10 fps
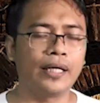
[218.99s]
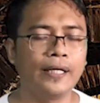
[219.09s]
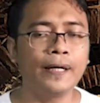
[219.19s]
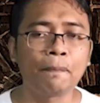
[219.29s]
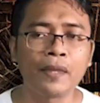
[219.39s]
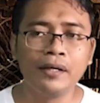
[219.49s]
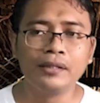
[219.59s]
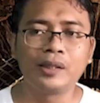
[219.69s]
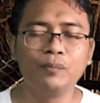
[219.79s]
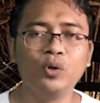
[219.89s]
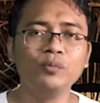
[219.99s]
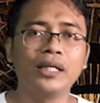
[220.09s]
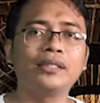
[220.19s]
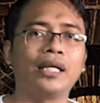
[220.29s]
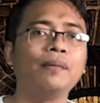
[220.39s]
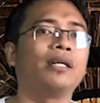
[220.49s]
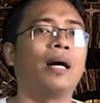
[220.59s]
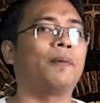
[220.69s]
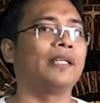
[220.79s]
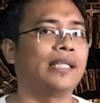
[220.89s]
Karena sebelumnya saya
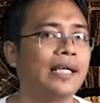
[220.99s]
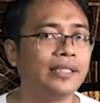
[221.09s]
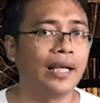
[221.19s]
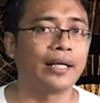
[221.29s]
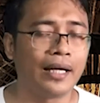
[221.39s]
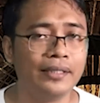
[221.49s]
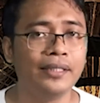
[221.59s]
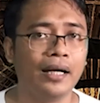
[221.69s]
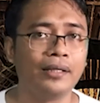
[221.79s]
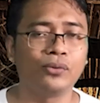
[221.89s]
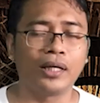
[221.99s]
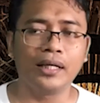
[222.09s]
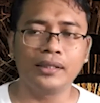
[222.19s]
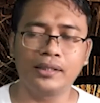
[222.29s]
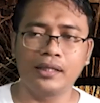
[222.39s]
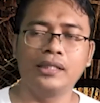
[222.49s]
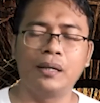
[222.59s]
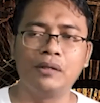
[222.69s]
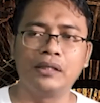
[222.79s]
mengapresiasi langkah dia gitu. Karena ketika dia